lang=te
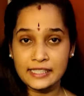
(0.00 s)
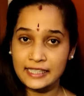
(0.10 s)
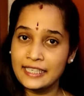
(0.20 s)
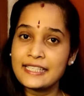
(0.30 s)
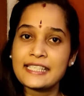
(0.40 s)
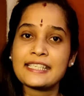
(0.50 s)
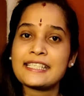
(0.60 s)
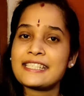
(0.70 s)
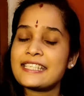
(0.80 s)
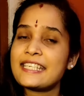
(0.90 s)
చిన్ని
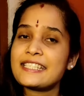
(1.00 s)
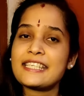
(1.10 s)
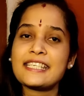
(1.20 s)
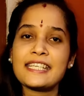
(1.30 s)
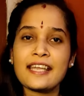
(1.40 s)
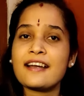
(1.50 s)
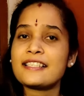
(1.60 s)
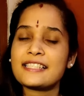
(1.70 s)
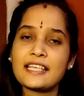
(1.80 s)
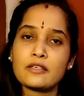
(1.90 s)
చిన్ని చిన్ని చిన్ని
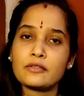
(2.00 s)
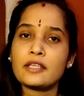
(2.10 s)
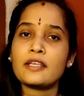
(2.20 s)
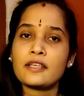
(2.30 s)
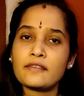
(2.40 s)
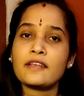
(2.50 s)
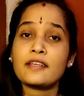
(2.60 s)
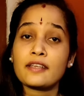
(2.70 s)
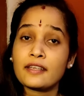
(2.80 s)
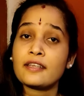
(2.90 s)
ఆశలు
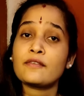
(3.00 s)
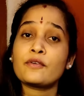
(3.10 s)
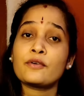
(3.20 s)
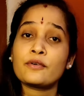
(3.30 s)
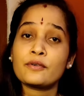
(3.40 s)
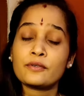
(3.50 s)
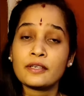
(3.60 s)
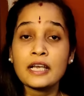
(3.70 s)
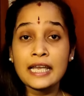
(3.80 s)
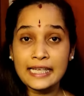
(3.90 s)
ఏవేవో
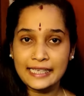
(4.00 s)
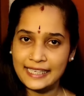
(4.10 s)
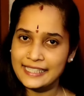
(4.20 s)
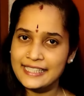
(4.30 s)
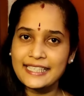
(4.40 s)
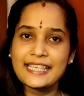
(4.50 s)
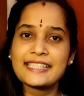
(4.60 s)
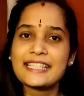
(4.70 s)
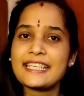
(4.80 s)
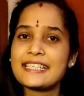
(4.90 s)
గిచ్చి
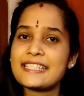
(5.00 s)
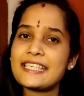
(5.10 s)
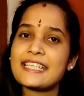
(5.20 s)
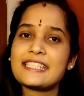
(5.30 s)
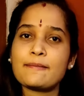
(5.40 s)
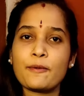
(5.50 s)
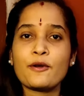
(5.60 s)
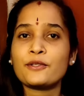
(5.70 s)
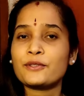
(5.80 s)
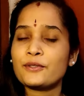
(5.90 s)
గిచ్చి గిచ్చి
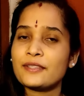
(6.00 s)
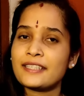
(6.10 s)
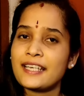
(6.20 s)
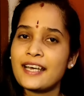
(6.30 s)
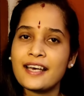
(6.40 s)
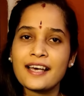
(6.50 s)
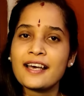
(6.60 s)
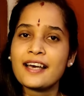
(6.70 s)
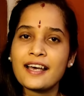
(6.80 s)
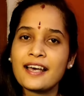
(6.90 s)

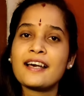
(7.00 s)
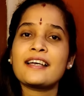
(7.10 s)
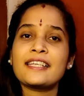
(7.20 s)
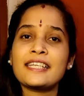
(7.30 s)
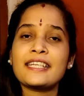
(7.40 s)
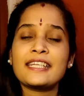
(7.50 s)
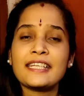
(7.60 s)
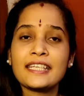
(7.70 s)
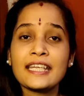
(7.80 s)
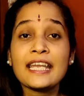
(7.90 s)
గిచ్చిపోతున్నాయి
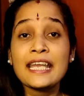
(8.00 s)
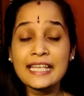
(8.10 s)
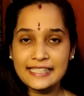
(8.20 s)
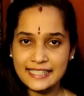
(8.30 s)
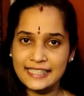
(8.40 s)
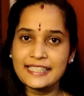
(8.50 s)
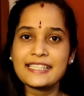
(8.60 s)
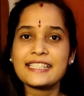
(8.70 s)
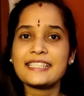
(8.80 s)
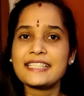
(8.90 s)

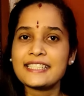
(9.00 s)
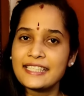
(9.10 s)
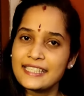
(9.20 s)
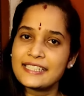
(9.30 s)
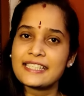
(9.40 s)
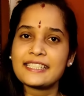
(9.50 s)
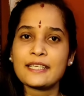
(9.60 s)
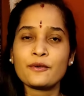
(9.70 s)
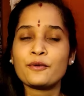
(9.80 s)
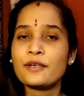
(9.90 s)
చిట్టి చిట్టి చిట్టి
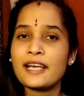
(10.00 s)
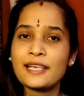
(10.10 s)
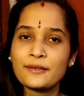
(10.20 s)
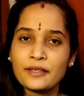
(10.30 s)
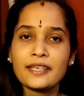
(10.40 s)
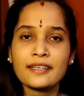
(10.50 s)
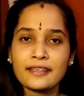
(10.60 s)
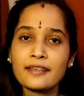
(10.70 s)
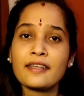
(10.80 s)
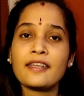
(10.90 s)
చిట్టి ఊహలు
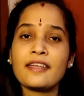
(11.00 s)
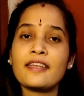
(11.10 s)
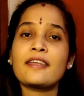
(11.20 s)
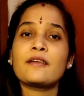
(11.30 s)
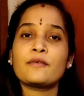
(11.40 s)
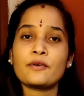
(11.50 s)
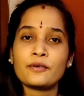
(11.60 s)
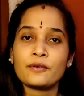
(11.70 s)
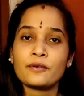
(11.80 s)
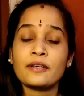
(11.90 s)
ఇంకేవో
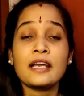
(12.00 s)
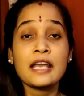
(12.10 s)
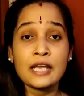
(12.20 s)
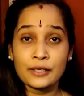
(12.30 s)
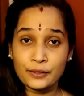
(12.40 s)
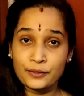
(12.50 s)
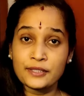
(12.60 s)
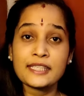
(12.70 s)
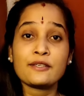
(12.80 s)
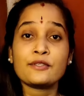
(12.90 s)

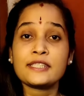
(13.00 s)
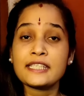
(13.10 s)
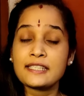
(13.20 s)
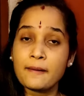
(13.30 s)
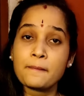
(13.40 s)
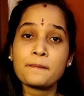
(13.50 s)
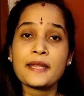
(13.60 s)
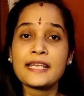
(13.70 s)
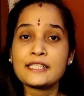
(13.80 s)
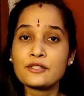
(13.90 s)
గుచ్చి గుచ్చి
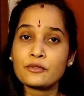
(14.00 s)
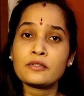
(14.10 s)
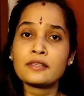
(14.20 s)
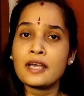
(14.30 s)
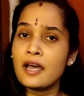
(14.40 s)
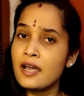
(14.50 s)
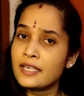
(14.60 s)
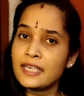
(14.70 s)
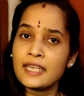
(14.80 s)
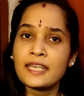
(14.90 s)

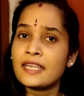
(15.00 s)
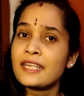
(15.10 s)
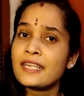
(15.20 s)
చంపేస్తున్నాయి